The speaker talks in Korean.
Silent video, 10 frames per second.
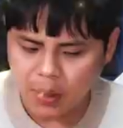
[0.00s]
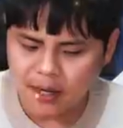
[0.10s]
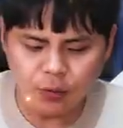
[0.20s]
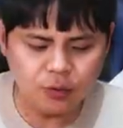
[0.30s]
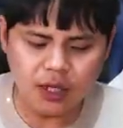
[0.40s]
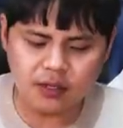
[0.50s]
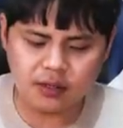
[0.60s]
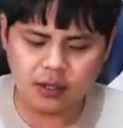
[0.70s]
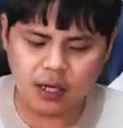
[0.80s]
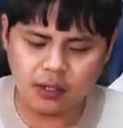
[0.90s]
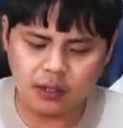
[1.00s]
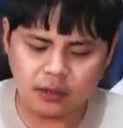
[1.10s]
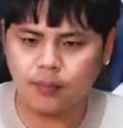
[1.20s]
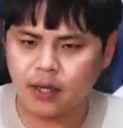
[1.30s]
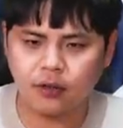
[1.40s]

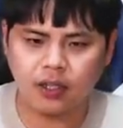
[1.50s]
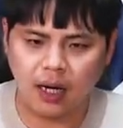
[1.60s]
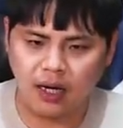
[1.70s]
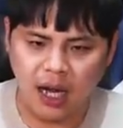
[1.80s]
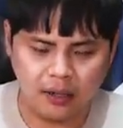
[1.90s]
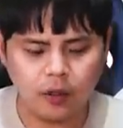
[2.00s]
마요네즈랑은 매력이 달라.